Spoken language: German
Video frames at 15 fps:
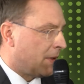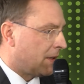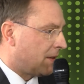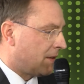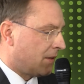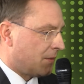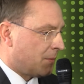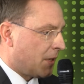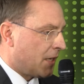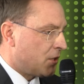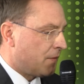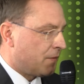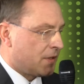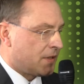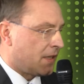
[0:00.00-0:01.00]
hat äh, mein
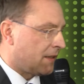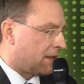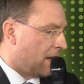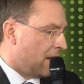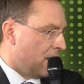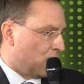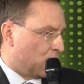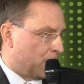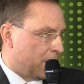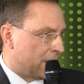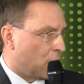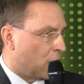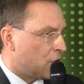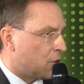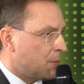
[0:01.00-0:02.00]
Chef gesagt: Du bist
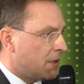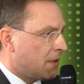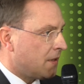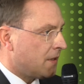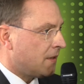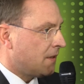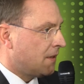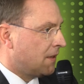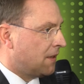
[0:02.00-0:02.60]
Goldschmiede,